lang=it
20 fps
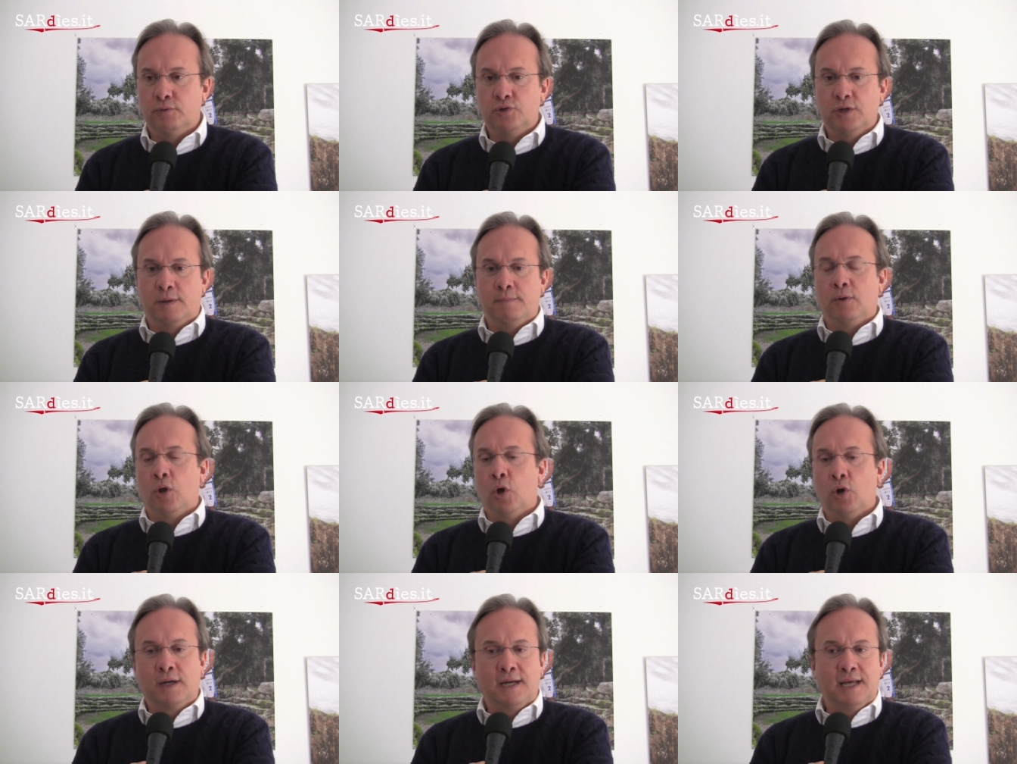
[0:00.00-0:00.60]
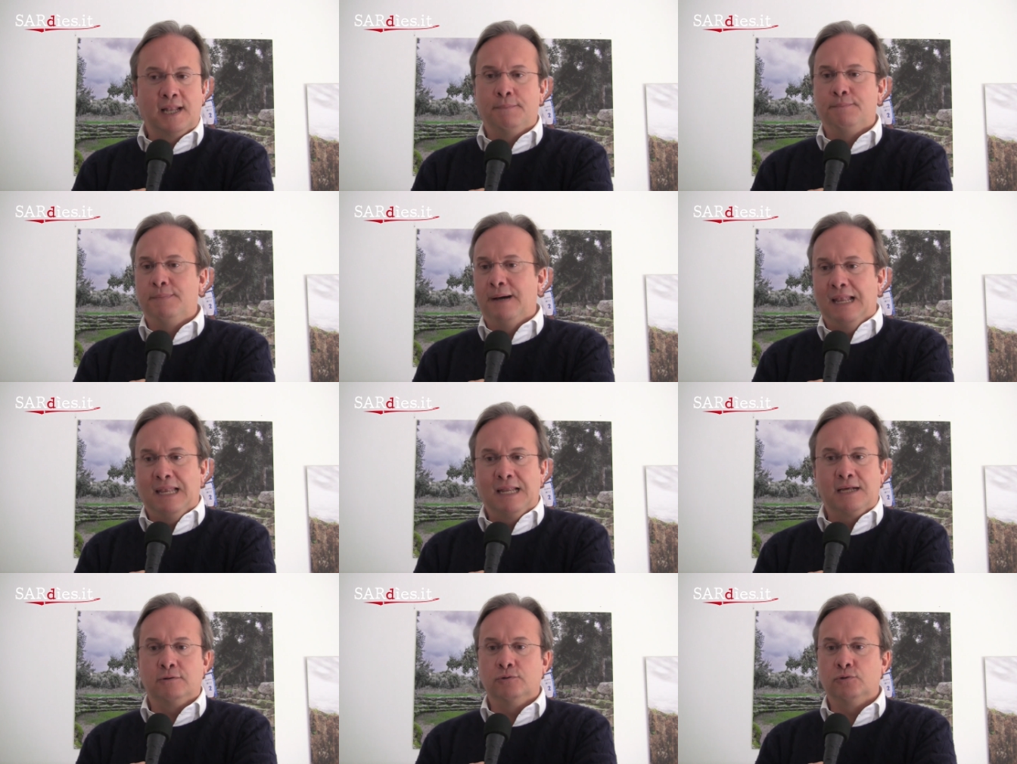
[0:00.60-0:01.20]
cioè blocca la
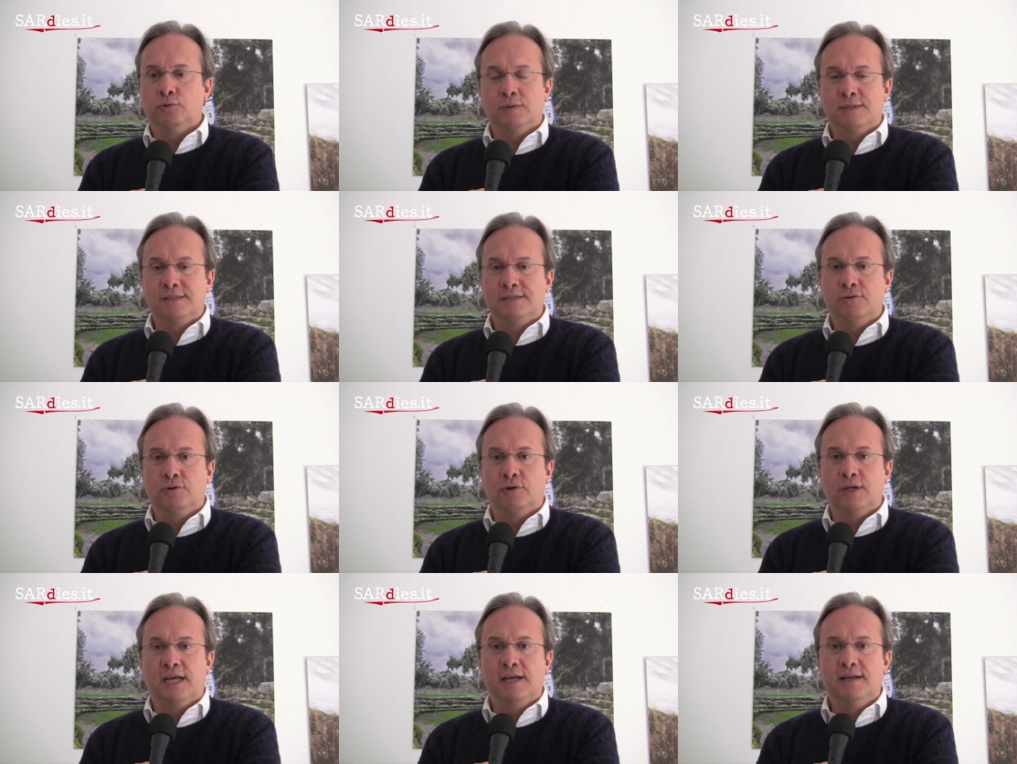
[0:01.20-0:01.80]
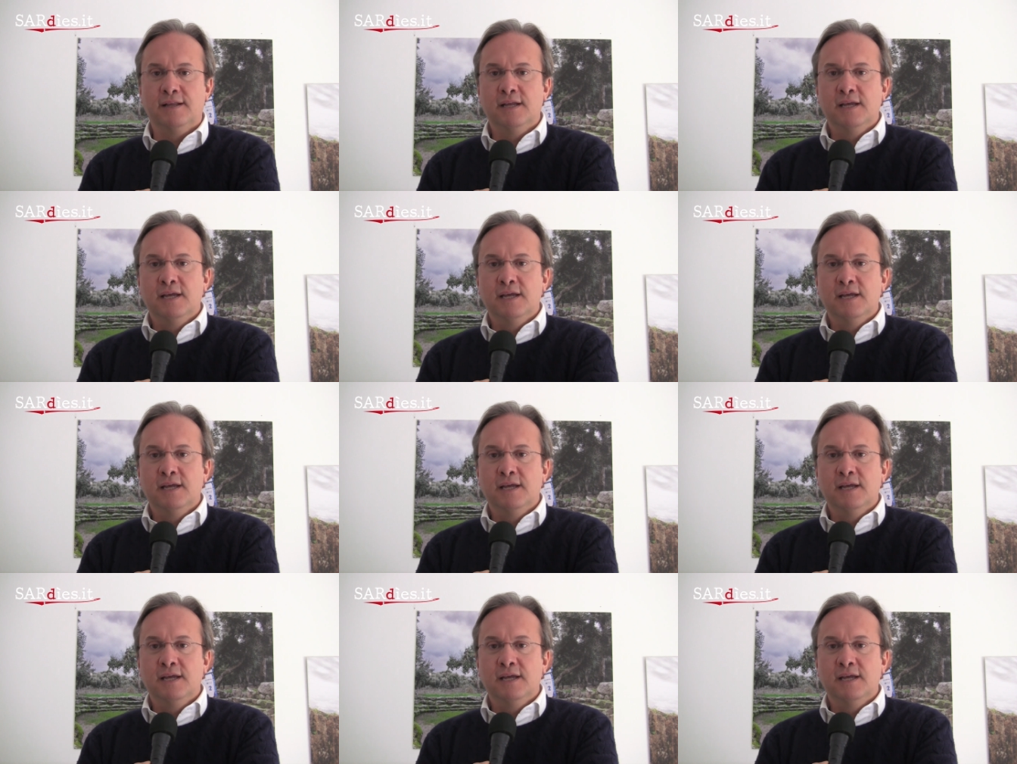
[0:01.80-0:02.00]
palla in continuazione